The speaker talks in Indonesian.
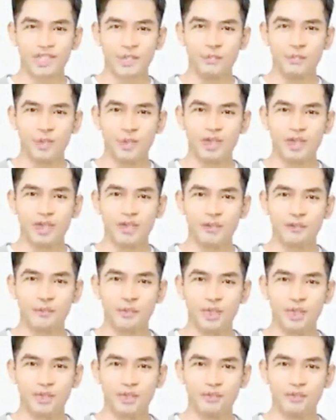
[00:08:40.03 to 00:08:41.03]
Hattori
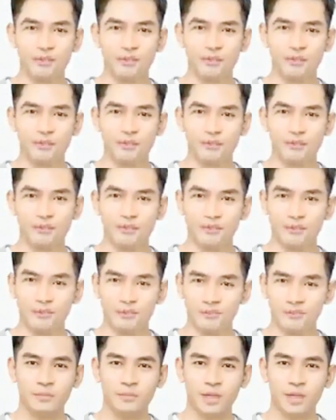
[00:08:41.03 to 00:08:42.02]
Ito terbatuk
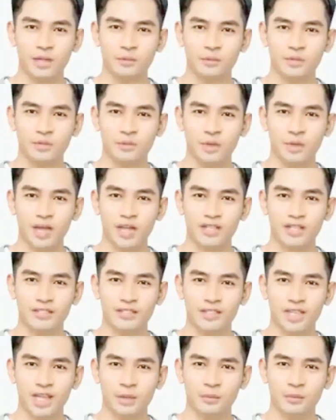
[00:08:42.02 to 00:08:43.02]
keras.
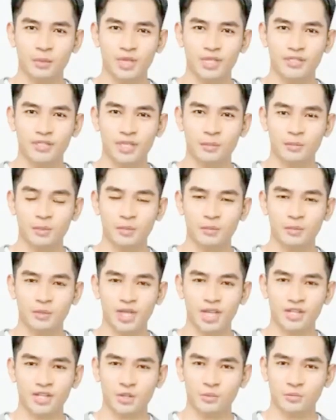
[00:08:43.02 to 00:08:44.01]
Bagaimana
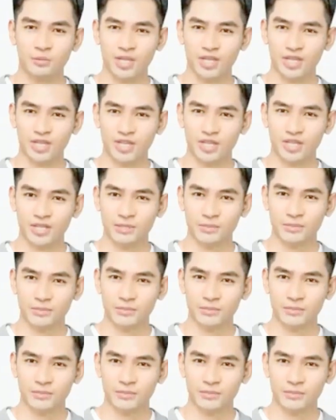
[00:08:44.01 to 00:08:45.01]
kabarmu, Tuan
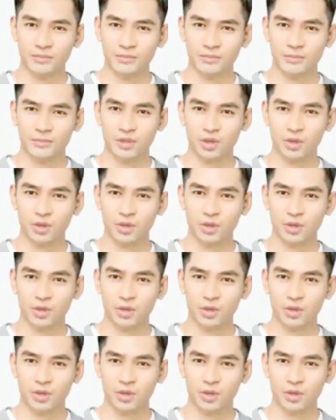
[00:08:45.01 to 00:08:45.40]
Muda?